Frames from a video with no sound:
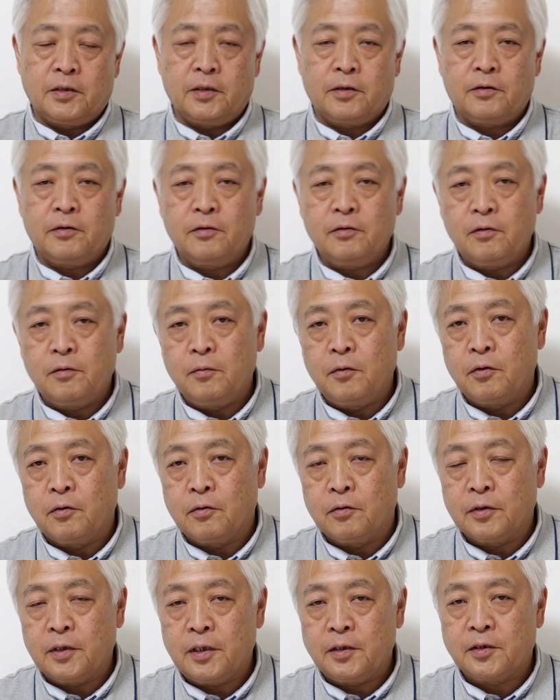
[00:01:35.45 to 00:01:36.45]
石油をもう
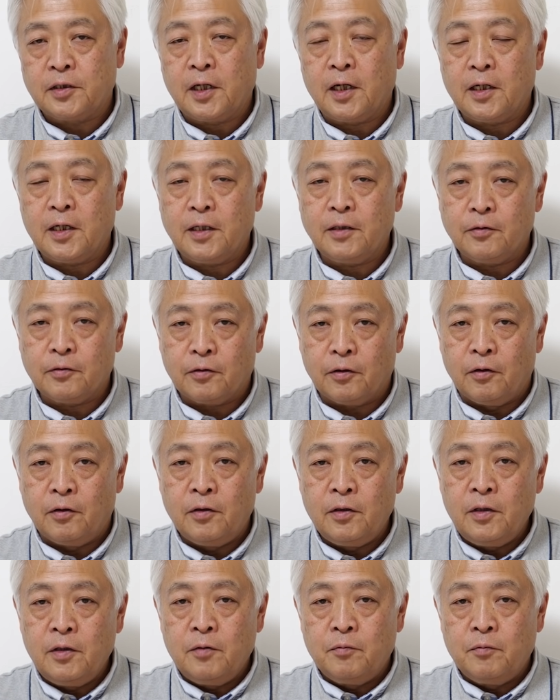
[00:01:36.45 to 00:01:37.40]
こんなに使わないよと。